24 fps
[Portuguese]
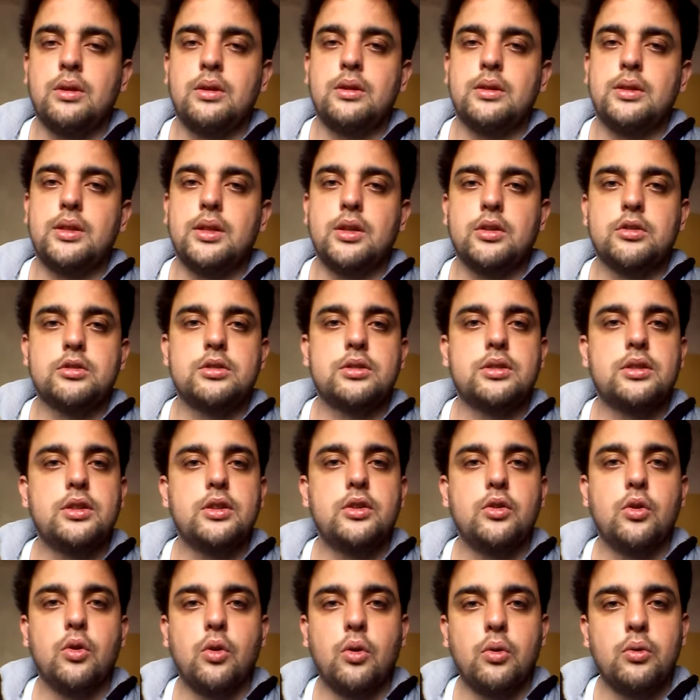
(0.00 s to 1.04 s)
Deus
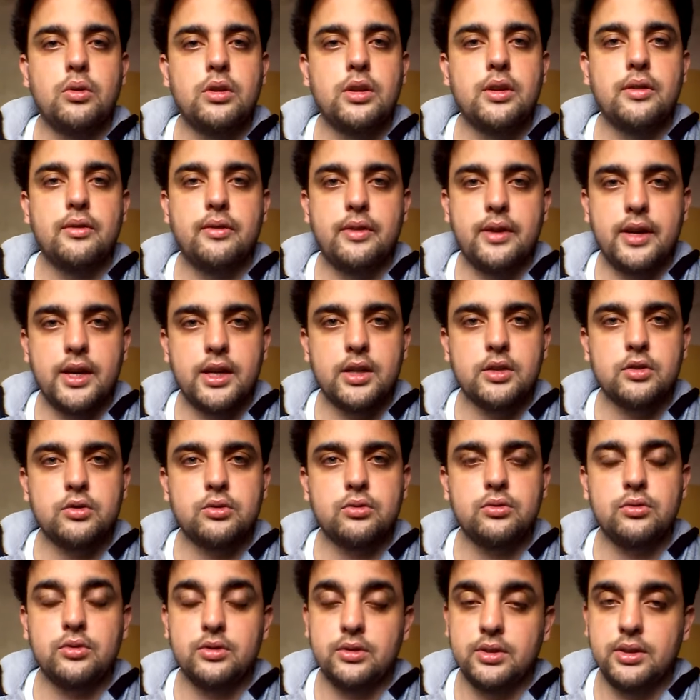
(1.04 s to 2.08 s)
criou o
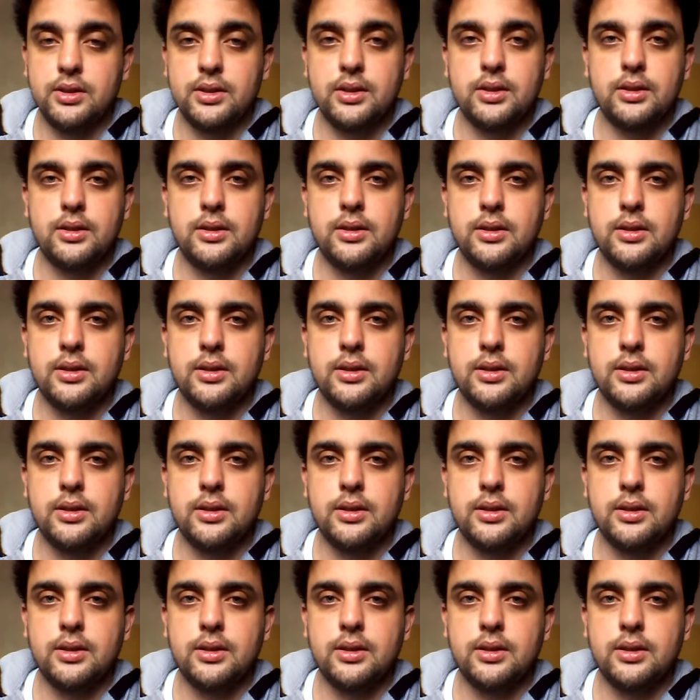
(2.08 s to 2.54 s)
universo, sim.